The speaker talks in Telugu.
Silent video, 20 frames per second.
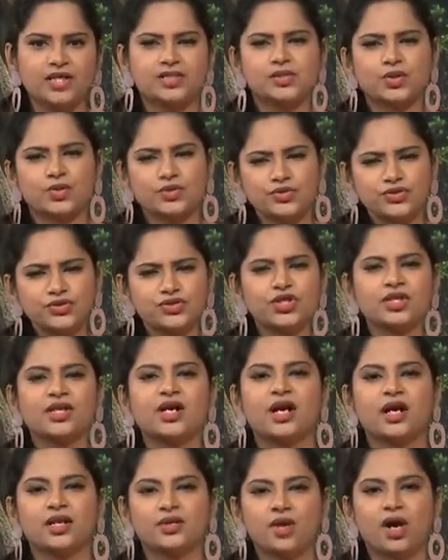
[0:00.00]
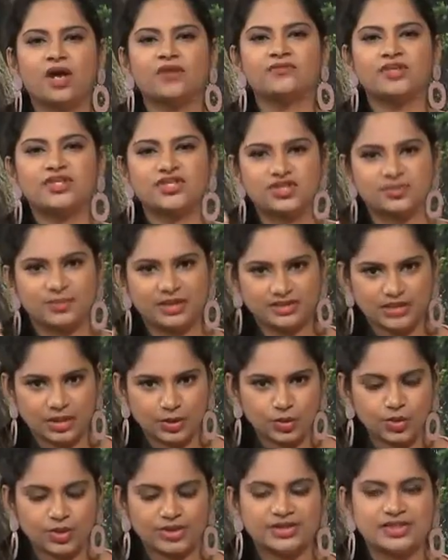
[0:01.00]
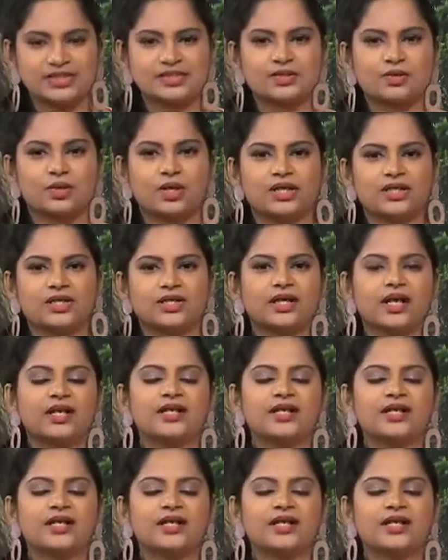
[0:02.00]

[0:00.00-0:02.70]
సో కొంచెంగా నాన్ వెజ్ మనం తక్కువగా తీసుకోవాలి